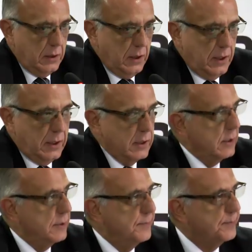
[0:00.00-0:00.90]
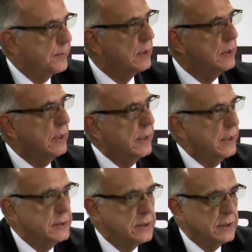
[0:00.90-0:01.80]
De la
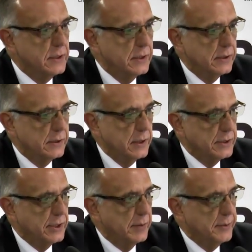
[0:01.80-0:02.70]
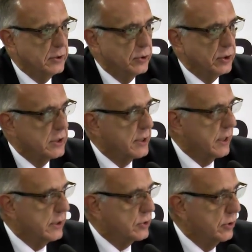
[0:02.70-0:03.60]
diligencia de allanamiento que se
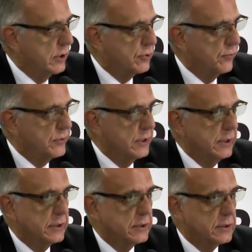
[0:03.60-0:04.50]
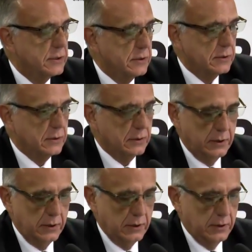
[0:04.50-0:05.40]
realizó en las oficinas
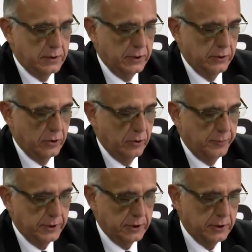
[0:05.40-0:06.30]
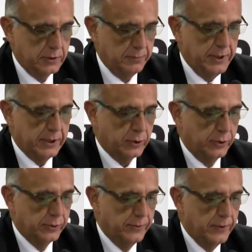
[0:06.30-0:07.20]
del señor López
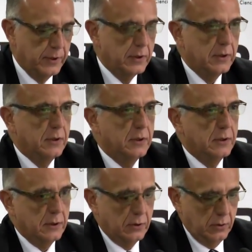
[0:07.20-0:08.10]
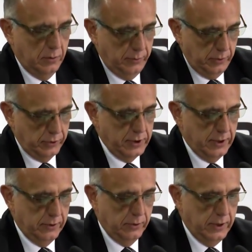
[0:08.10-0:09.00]
Villatoro, como lo
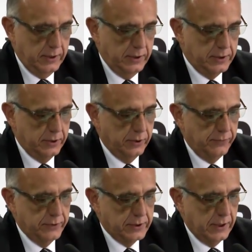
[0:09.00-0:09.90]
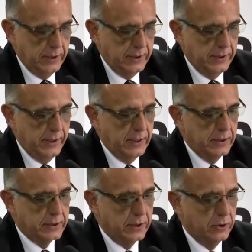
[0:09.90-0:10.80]
señaló la señora fiscal
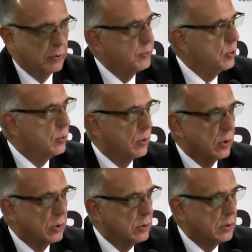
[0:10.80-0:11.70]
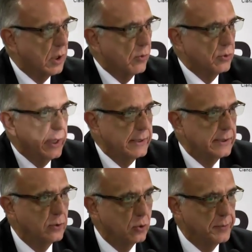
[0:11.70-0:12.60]
general, se obtuvo
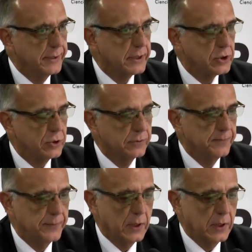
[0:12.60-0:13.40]
abundante documentación